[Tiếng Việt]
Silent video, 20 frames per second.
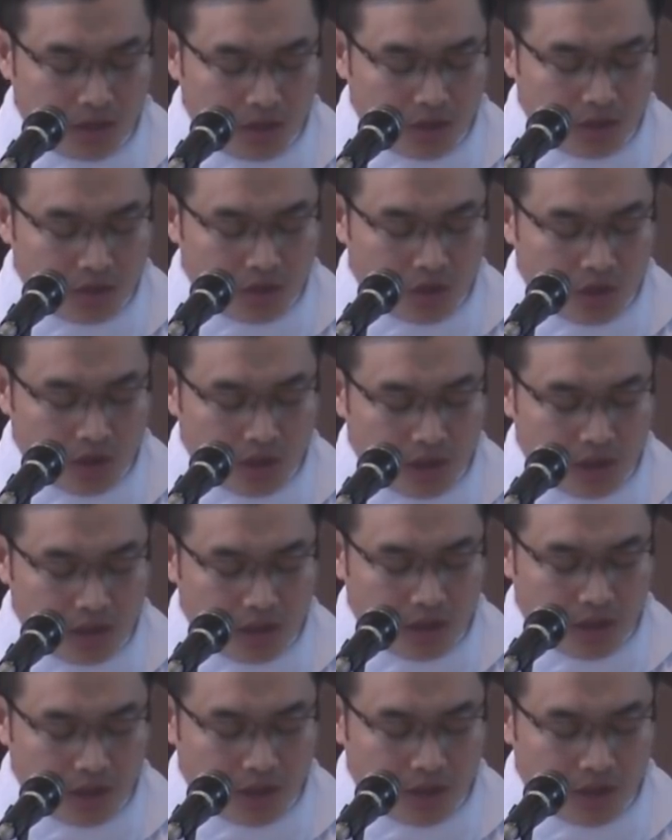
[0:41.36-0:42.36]
rồi
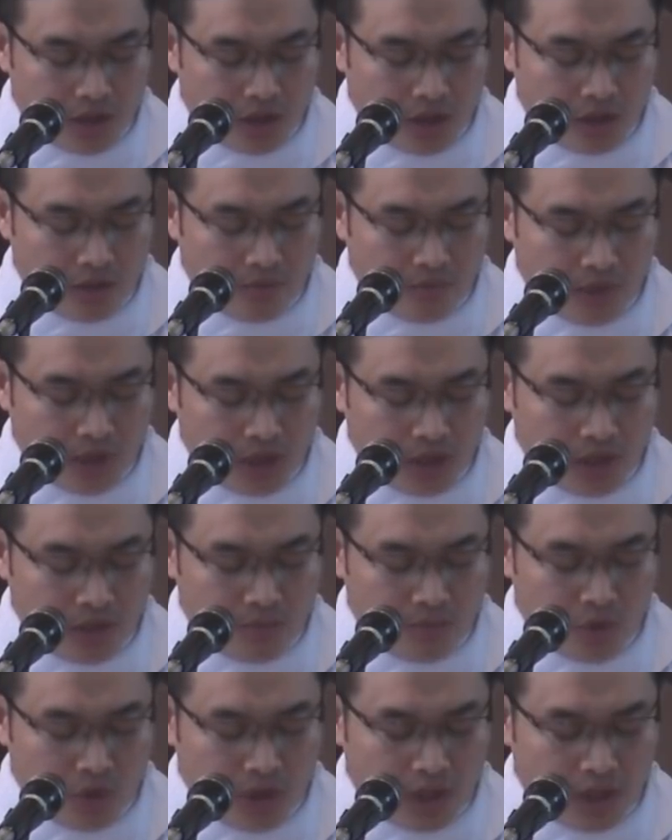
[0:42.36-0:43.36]
người nói với
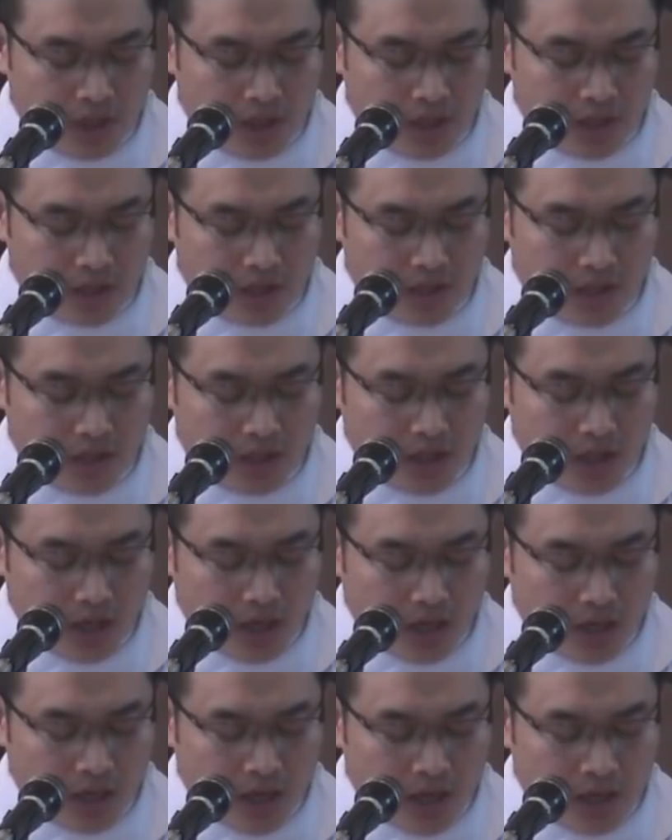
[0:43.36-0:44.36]
muôn đệ
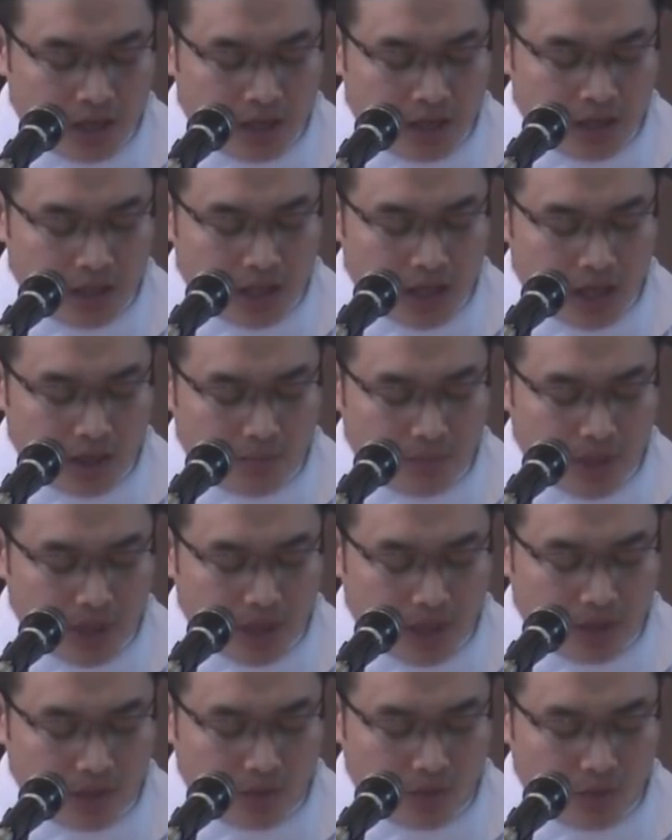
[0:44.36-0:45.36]
đây là
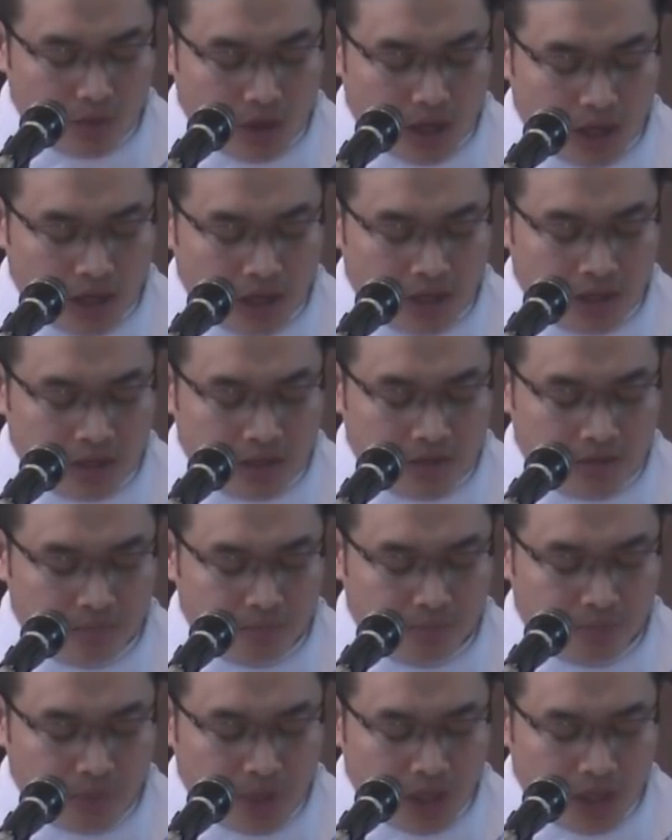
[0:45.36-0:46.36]
mẹ của anh
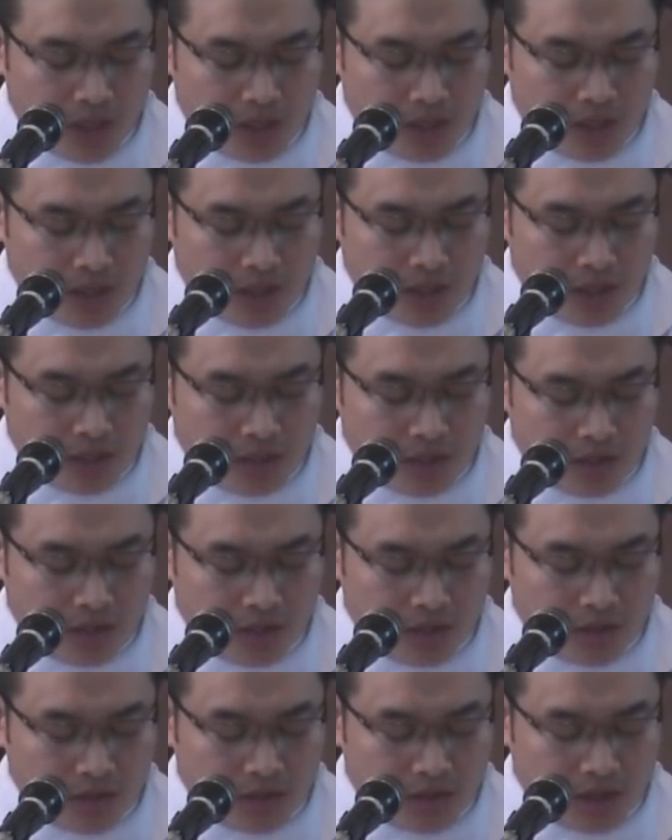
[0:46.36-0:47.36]
kể
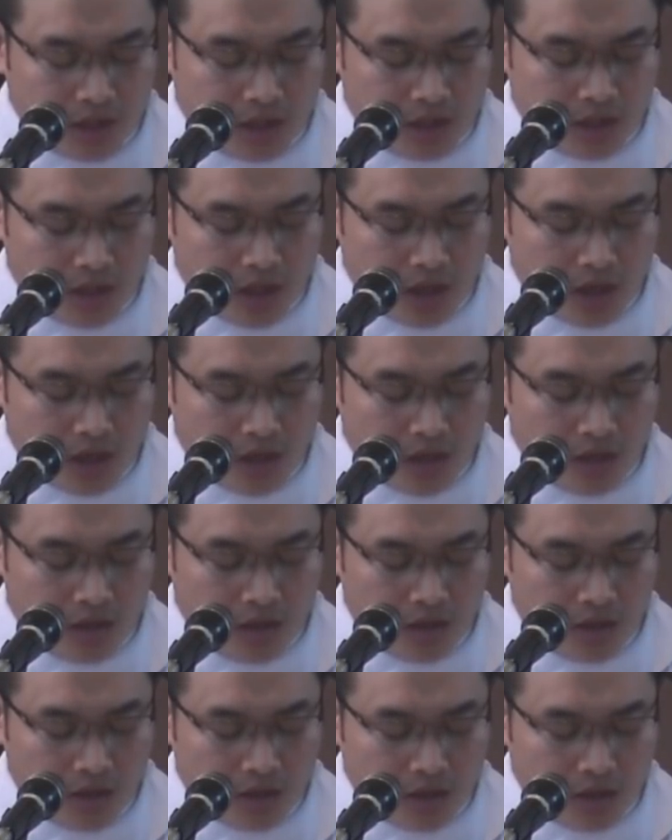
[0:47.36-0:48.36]
từ giờ đó
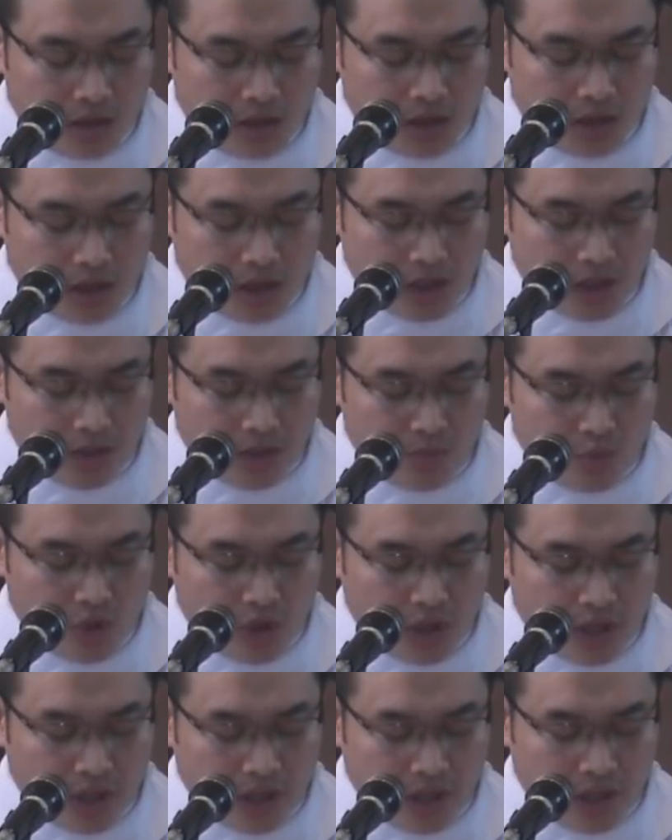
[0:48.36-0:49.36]
người
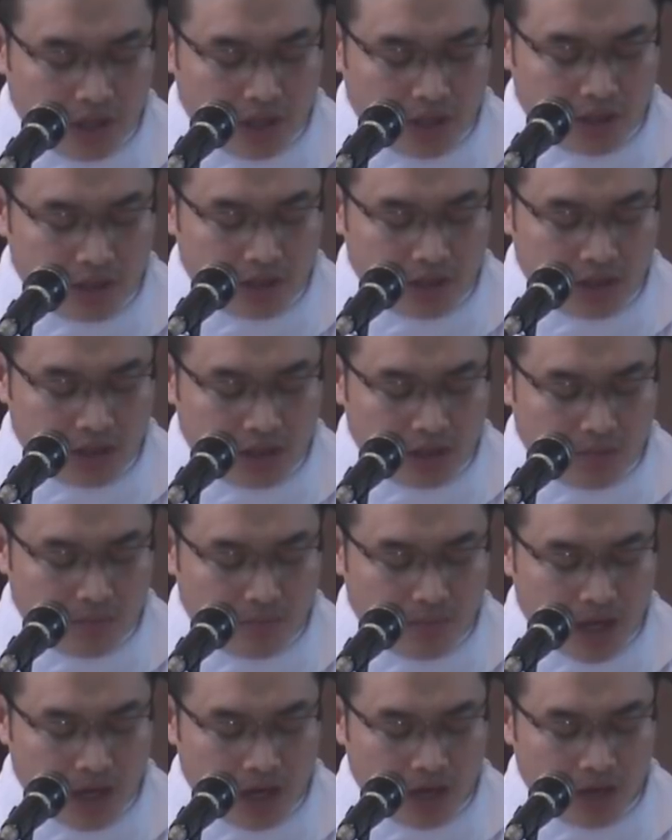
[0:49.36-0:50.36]
muôn đệ rước
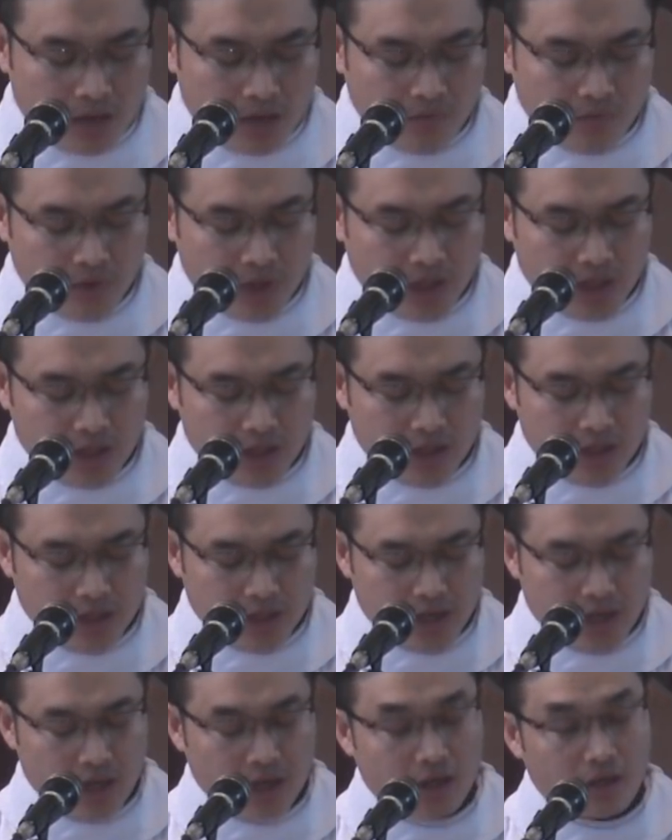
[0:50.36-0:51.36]
bà về
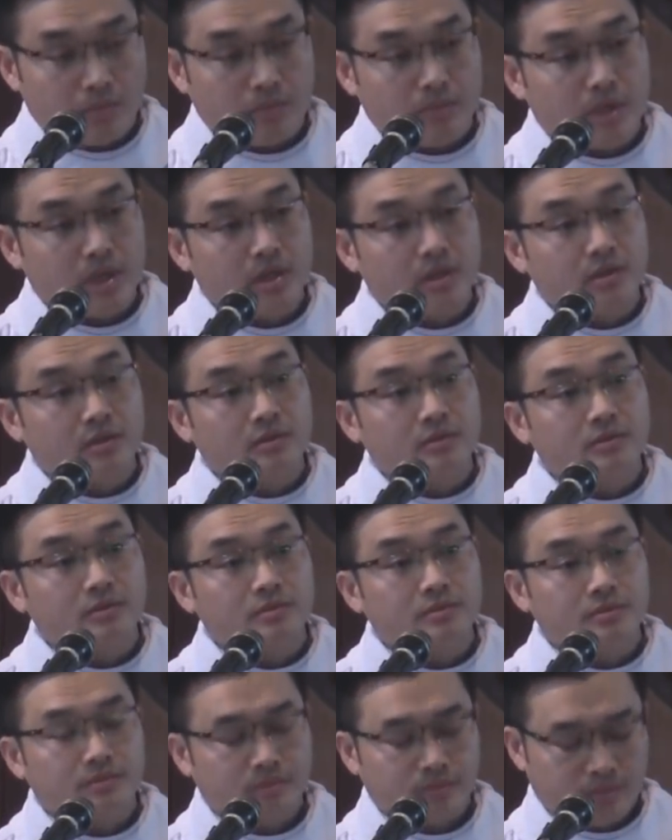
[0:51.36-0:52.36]
nhà mình
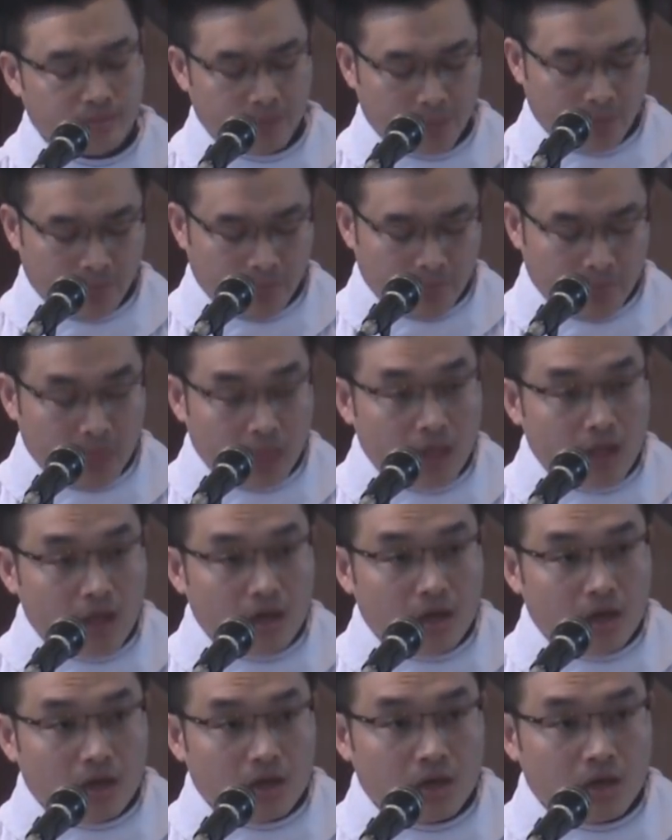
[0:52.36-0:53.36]

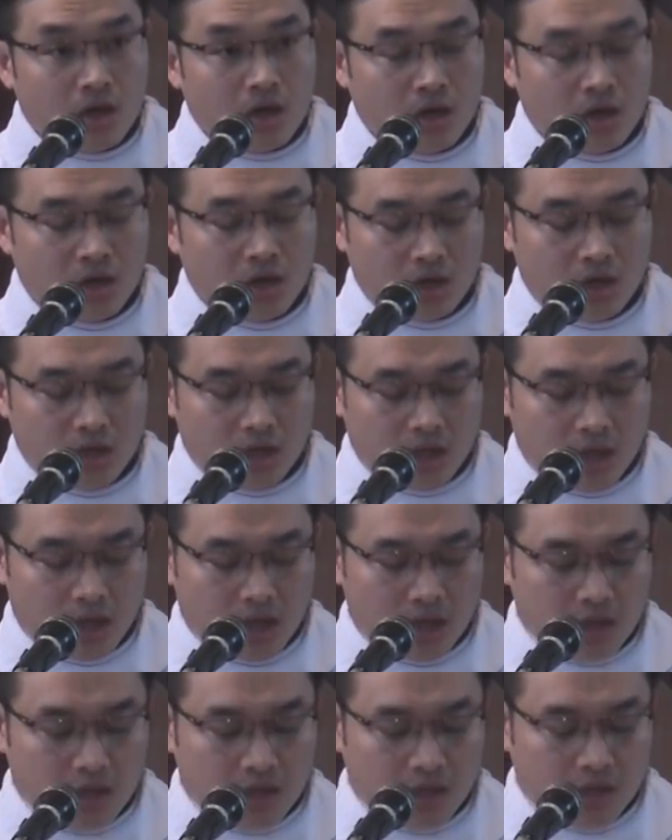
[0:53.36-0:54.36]
đó là
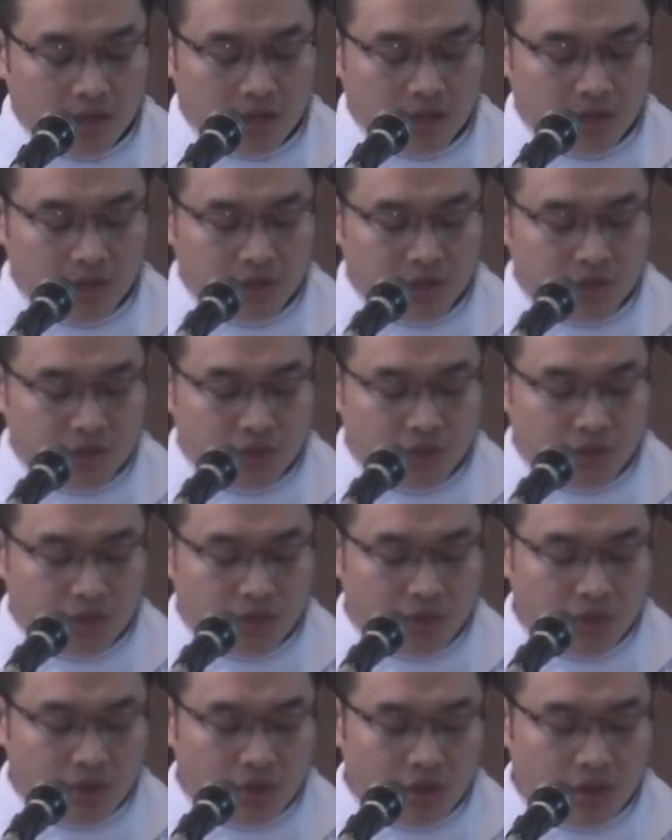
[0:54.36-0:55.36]
lời
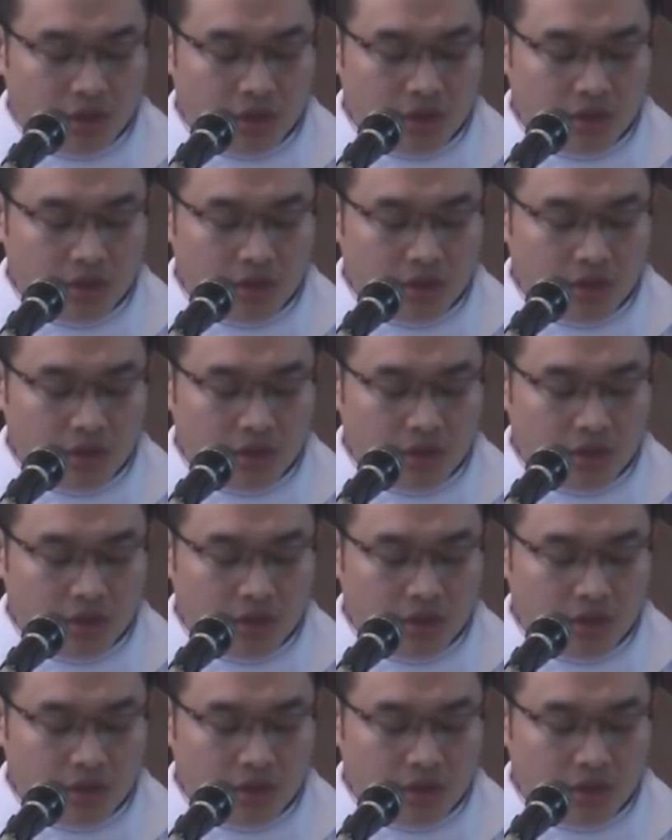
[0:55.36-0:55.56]
chúa